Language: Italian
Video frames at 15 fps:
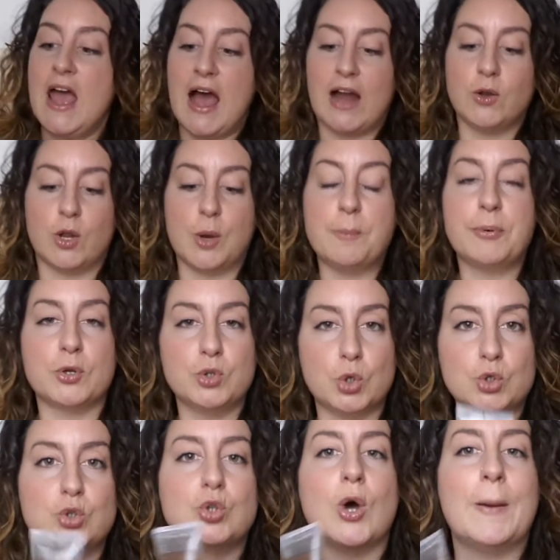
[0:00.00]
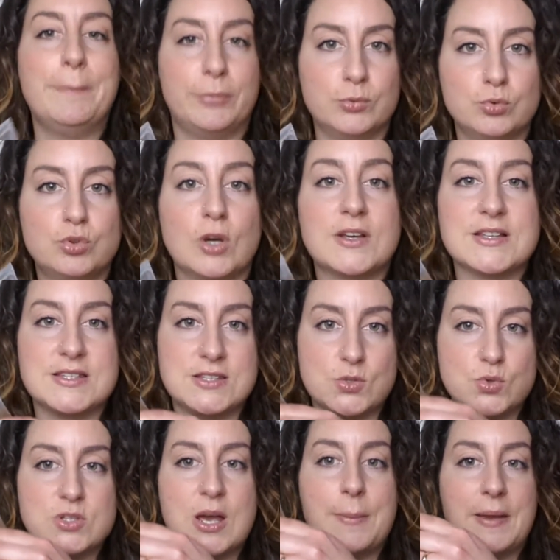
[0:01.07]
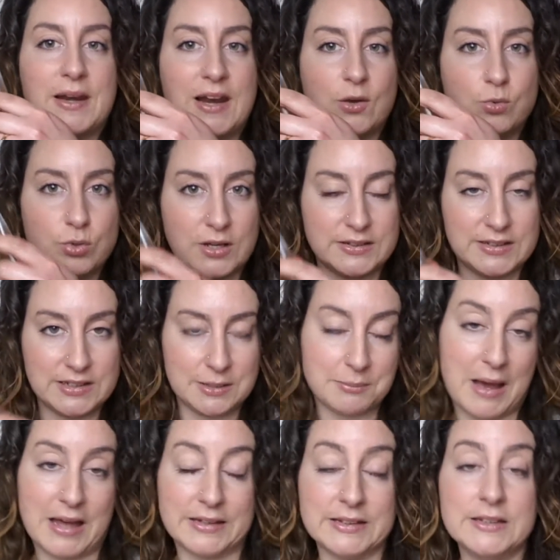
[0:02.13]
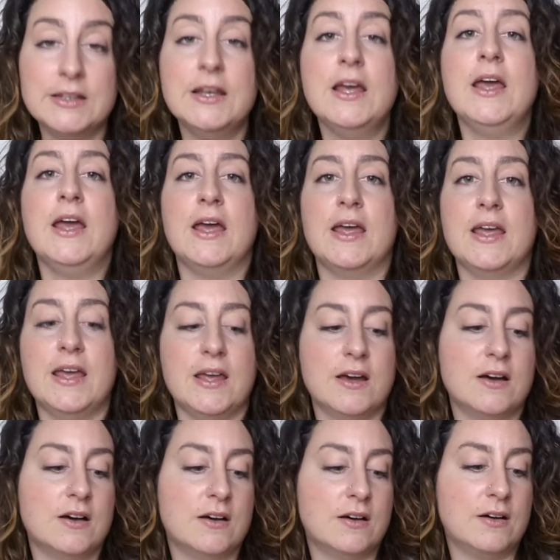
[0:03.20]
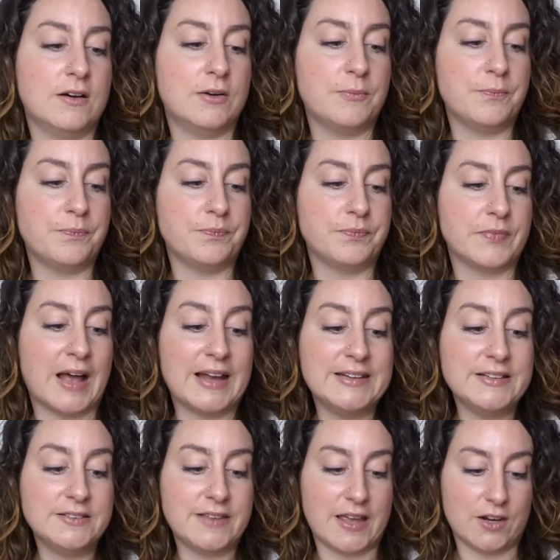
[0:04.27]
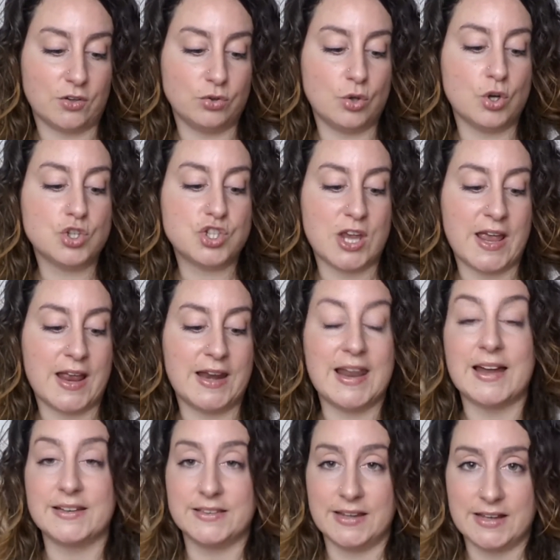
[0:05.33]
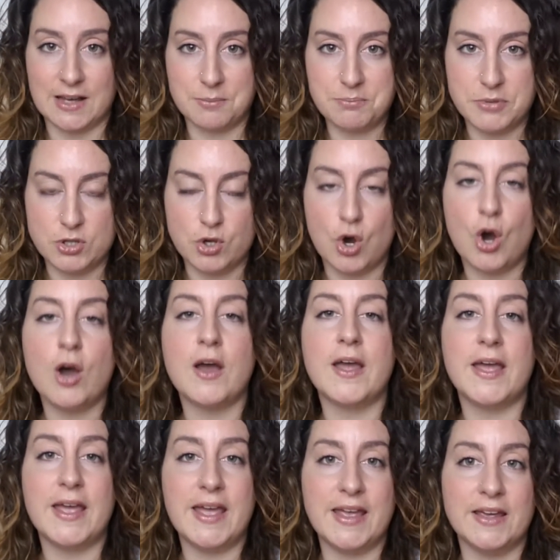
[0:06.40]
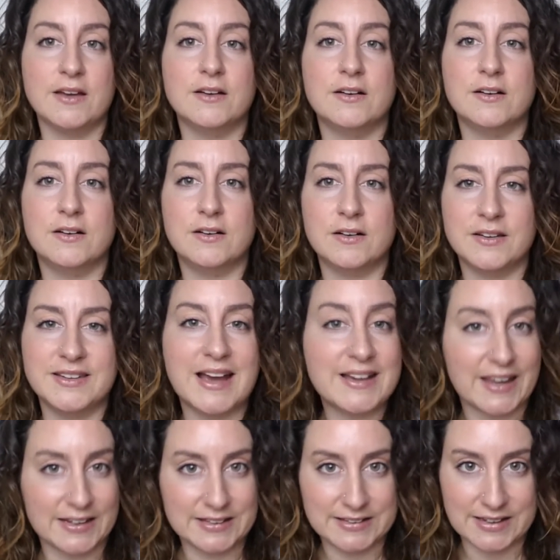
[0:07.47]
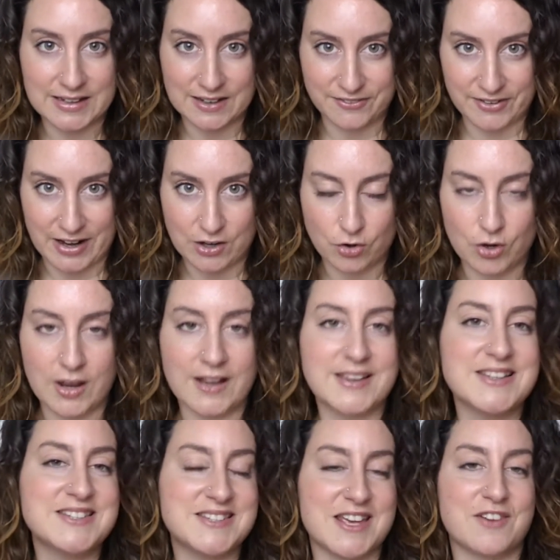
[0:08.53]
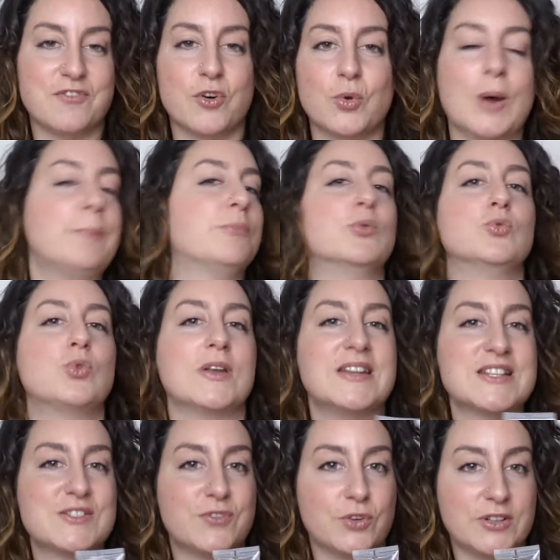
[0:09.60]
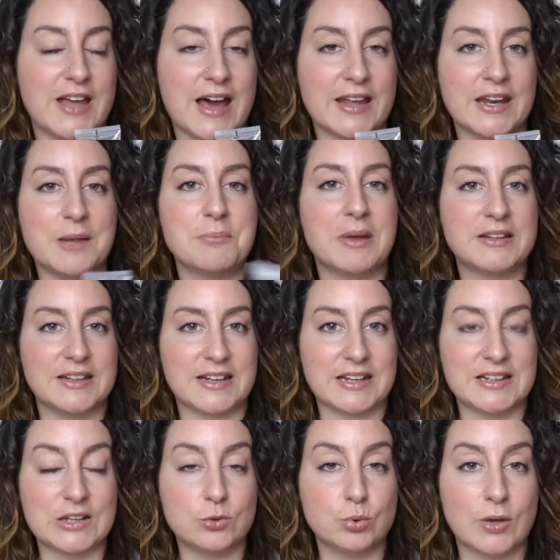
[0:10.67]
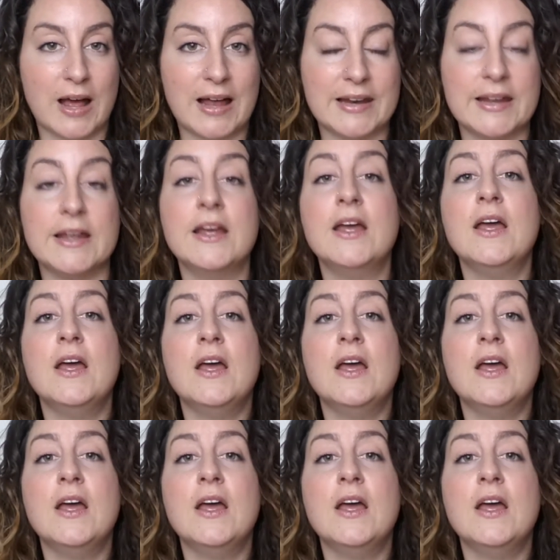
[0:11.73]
Allora è un prodotto appunto che si usa per la cura delle mani e ehm, all'interno c'è l'arnica bio e eh, gli acheni della fragola che servono appunto ad esfoliare in maniera naturale